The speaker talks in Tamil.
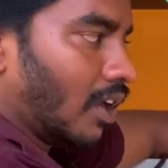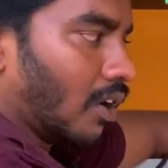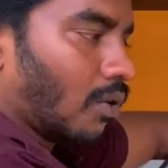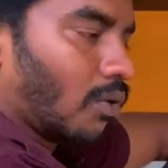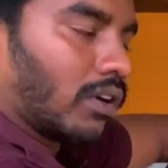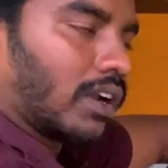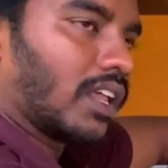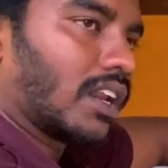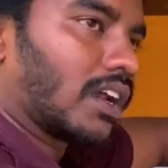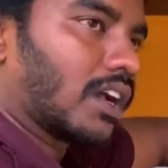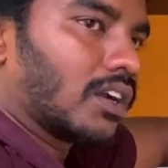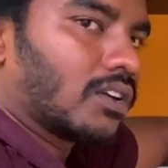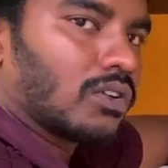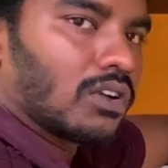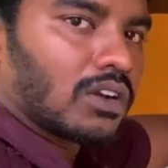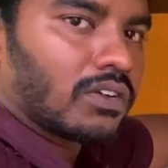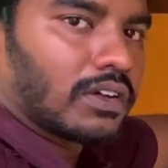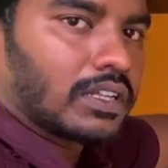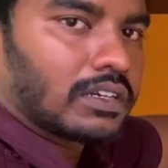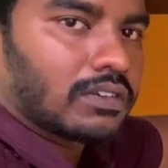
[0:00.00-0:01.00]
ஒன் இயர்
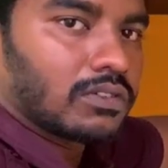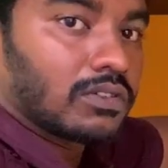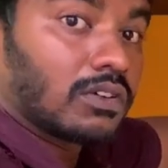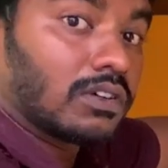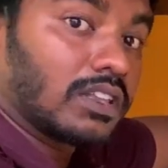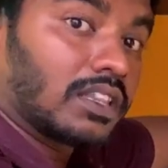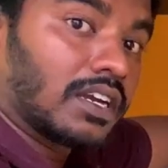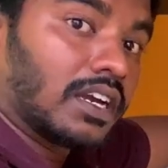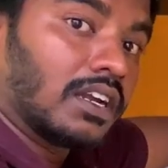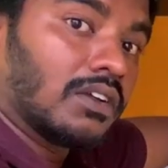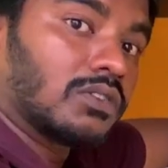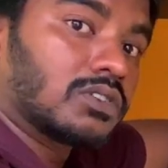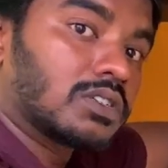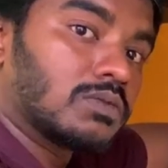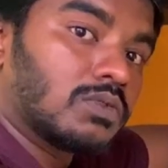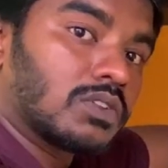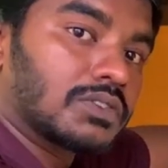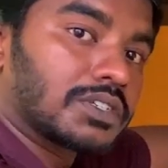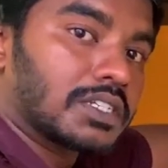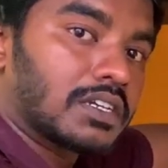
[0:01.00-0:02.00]
கண்ட்ரோலர் வாங்கணும் இது ரெண்டு வருஷம்
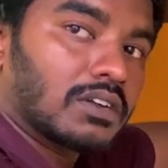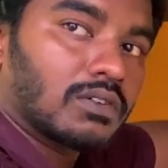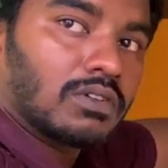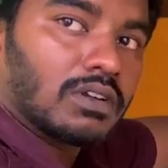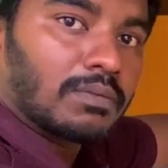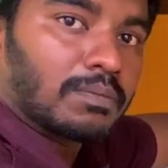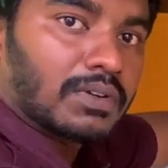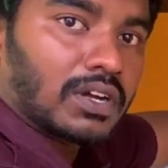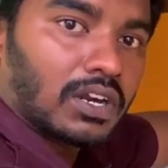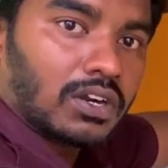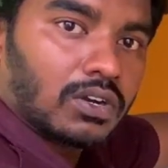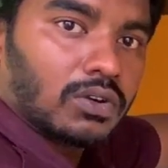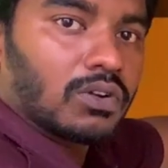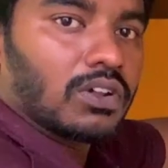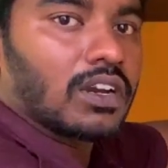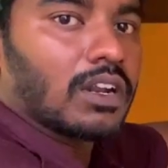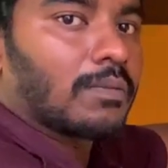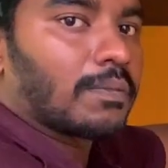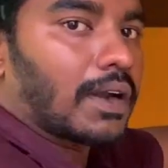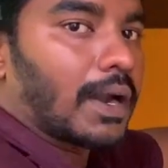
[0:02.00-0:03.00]
மூணு வருஷம் உங்களுக்கு
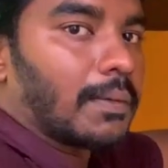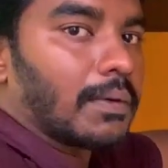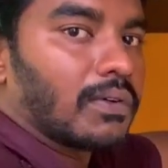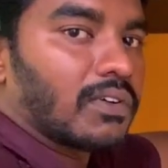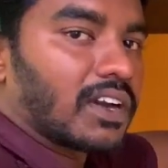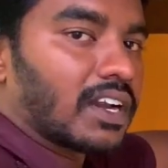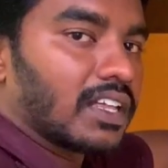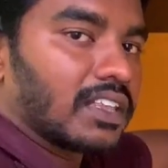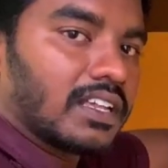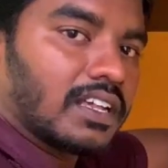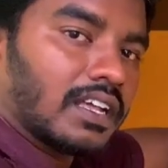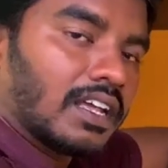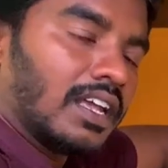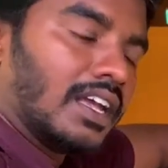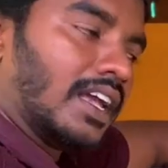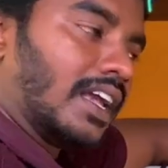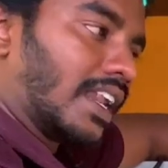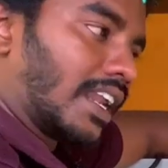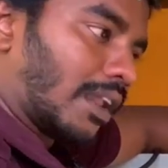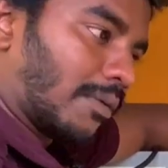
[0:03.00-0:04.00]
கண்ட்ரோலர்லாம் ப்ராப்ளம் கிடையாது
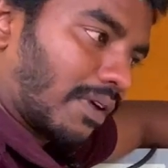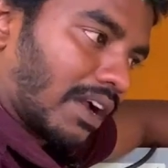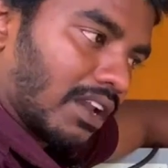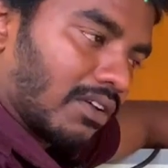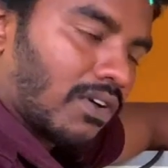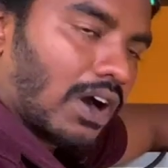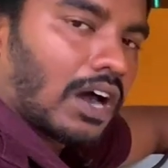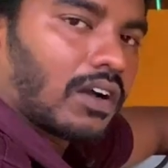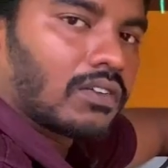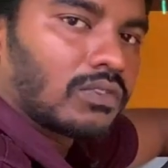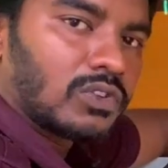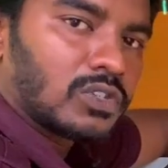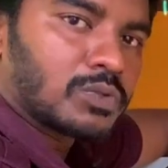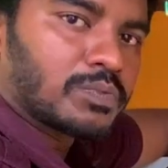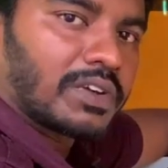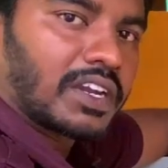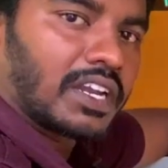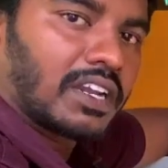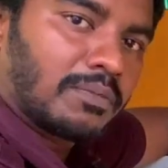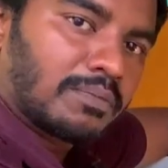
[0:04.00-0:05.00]
நம்ம கையில் வாங்கணும் யூஸ்
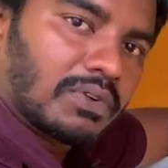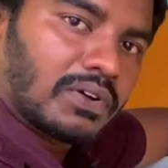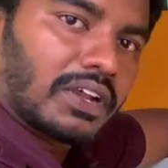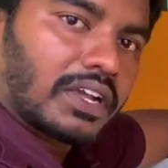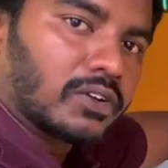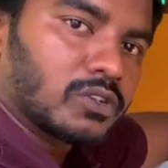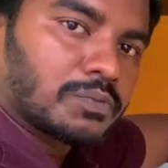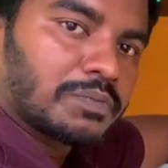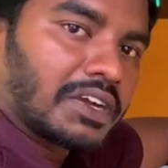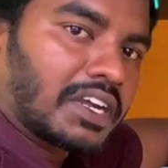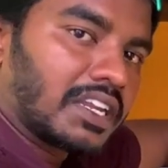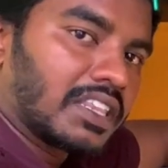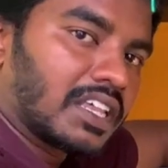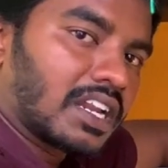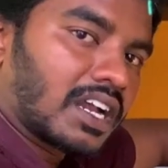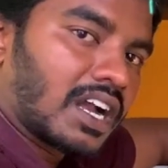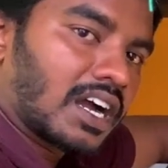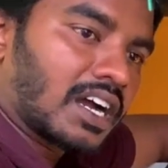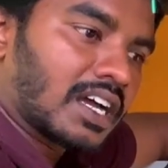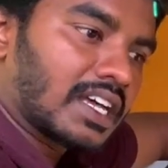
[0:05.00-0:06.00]
பண்ணிக்கிட்டு போய் யூஸ் பண்ணிட்டு
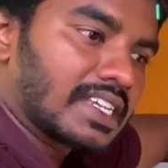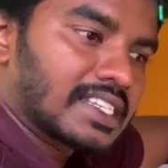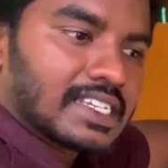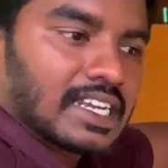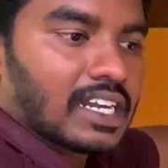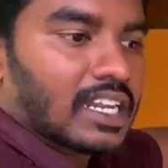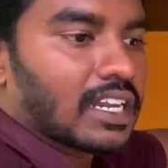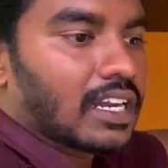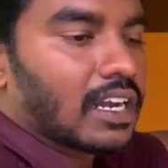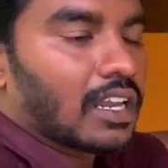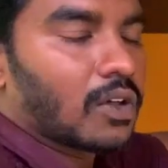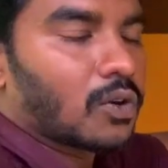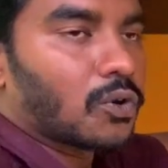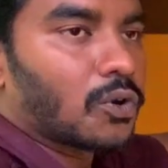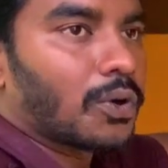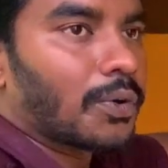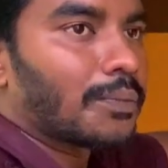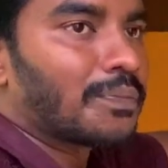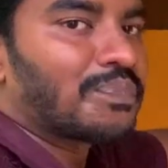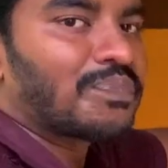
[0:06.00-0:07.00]
இருக்காங்க ரிசல்ட்
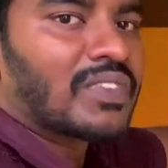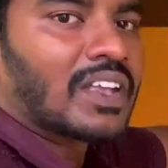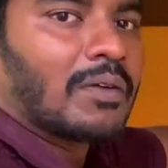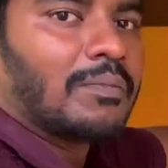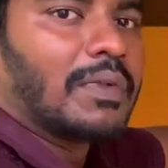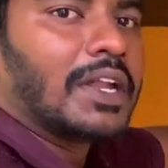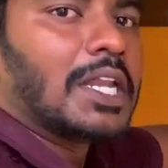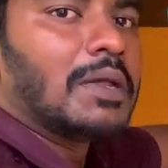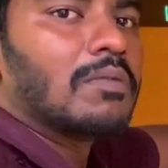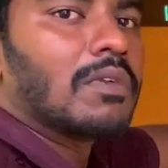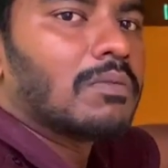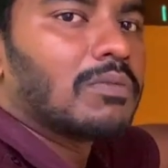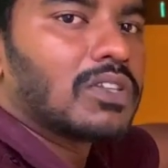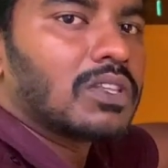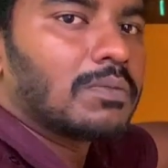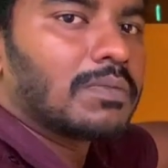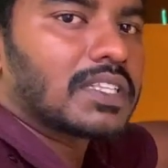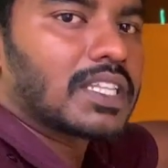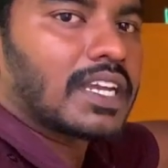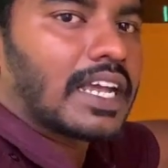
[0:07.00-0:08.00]
நல்லாயிருக்கும் மினிமம்
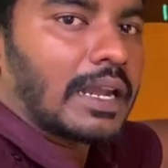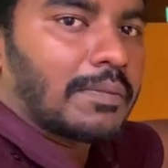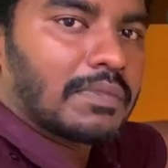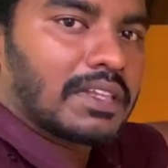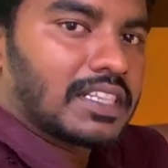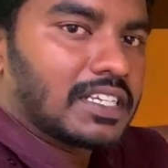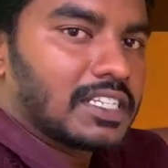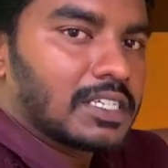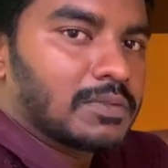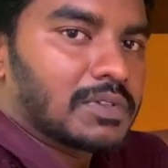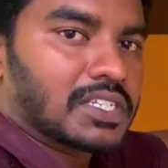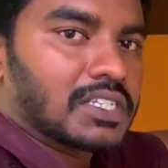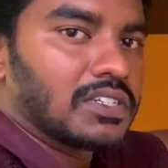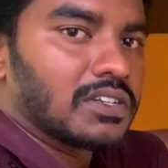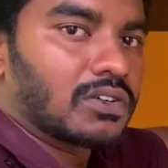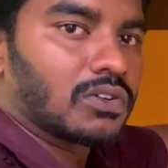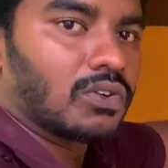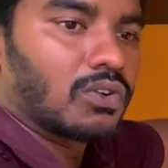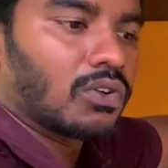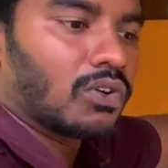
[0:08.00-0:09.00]
வந்து பார்த்தீங்கன்னா எண்பத்தஞ்சு பர்சன்ட்
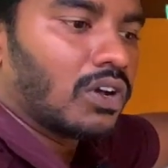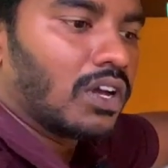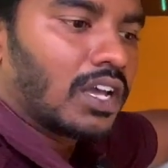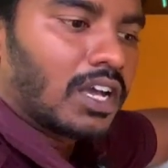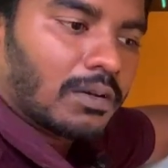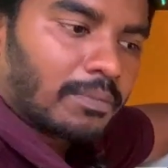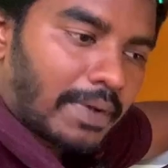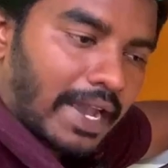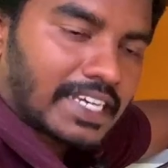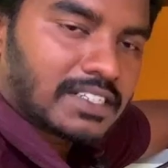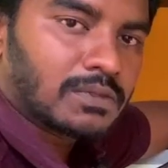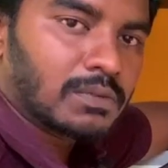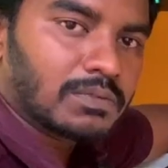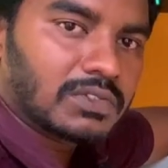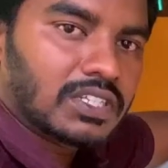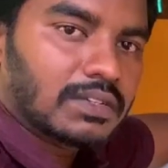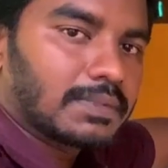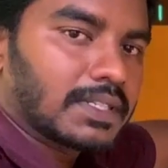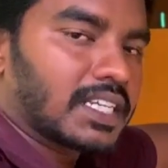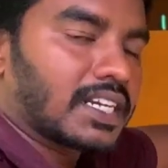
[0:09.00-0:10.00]
இருக்கும் மேக்ஸிமம்
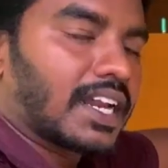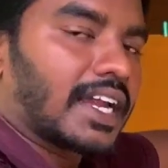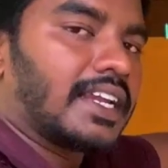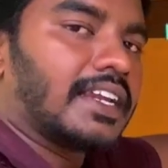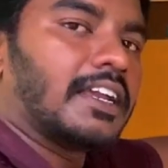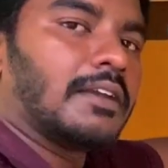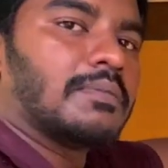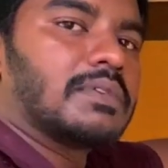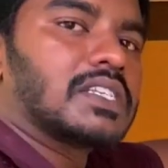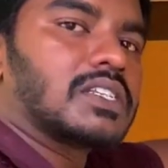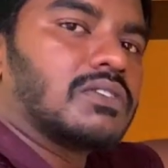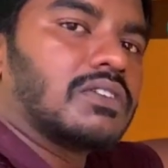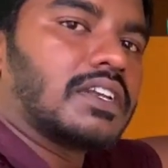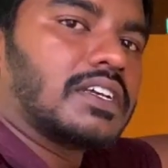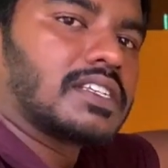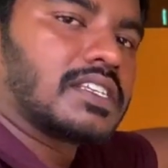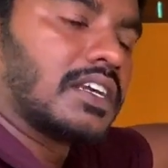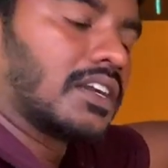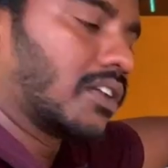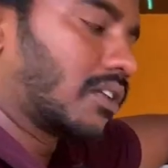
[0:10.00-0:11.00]
வந்து பார்த்தீங்கன்னா நைன்டி எயிட் பர்சன்ட் ஒரு
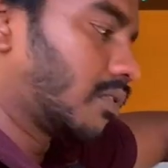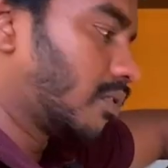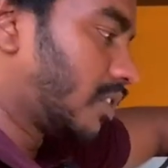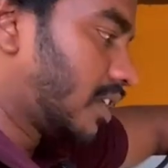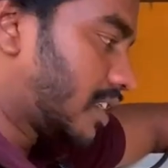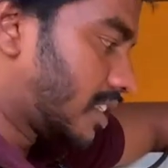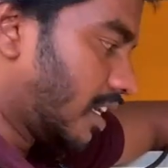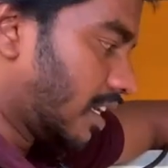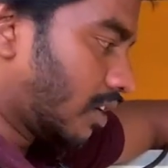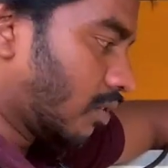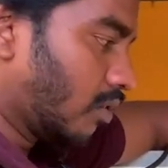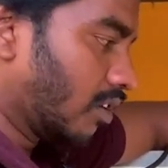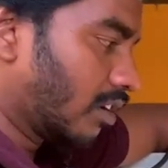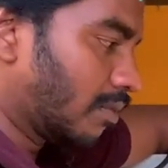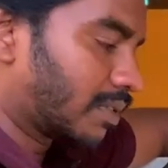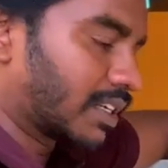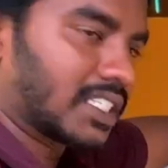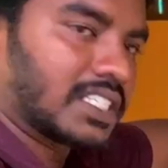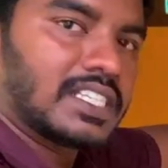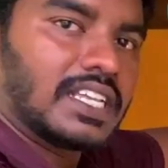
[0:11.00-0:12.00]
ரிசல்ட் இருக்கும் ரிசல்ட் உங்களுக்கு
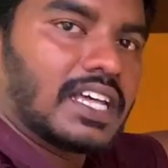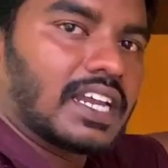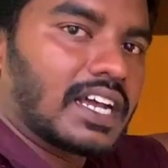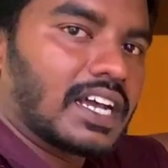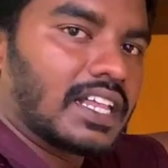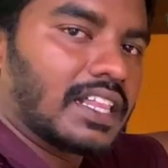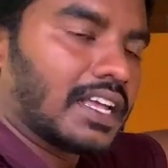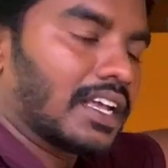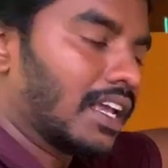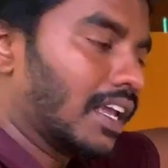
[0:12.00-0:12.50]
பிரச்சனையே இருக்காது